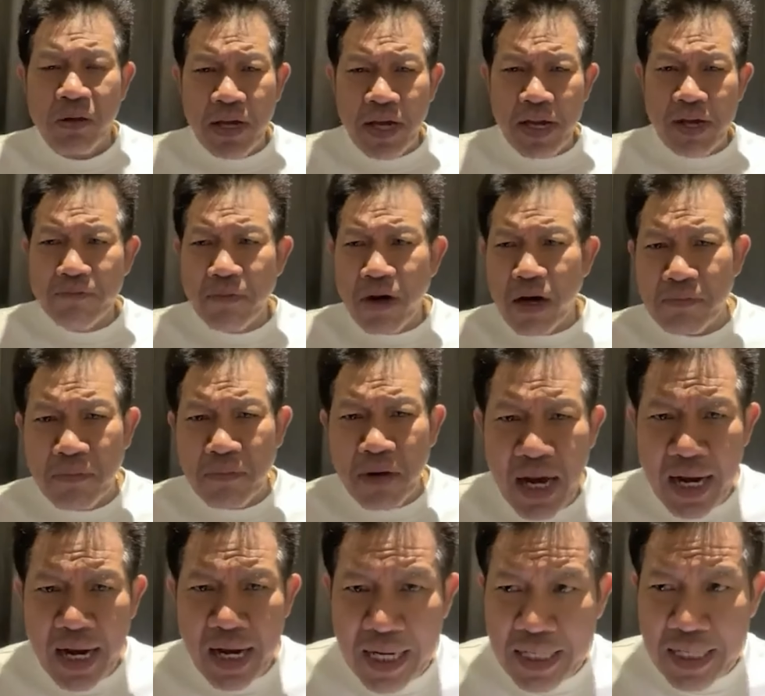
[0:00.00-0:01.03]
เก่ง
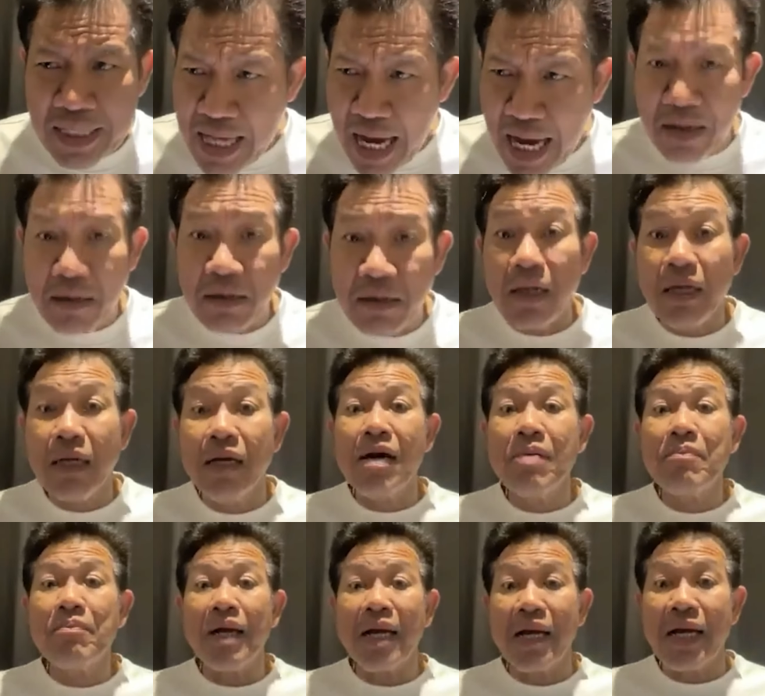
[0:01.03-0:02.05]
มากๆอะไรต่างๆลื
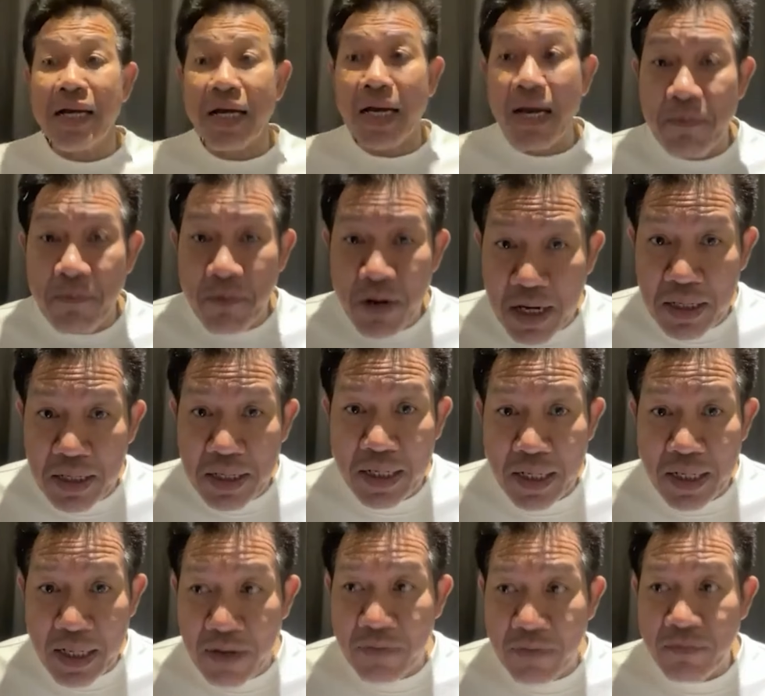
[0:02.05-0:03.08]
มไปเลยนะครับว่าคดี
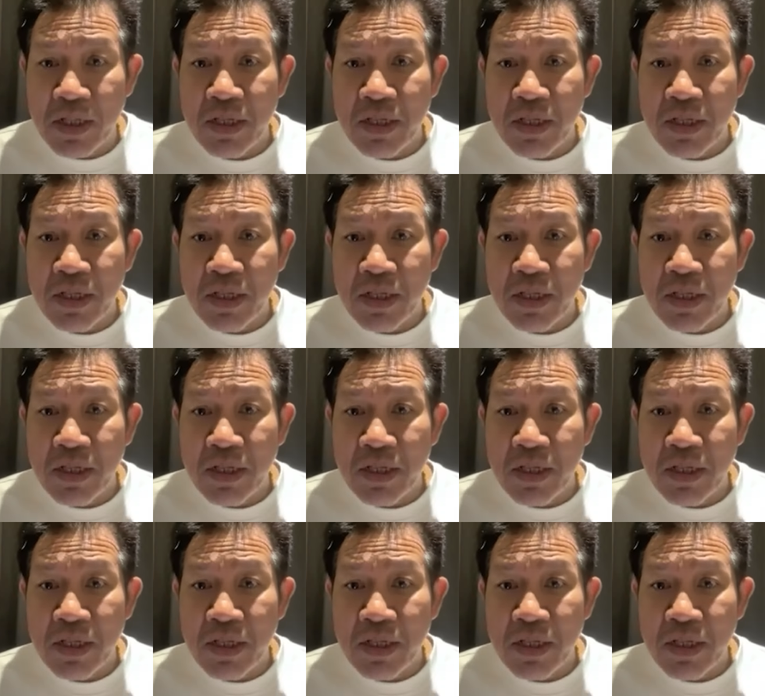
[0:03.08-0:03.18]
นี้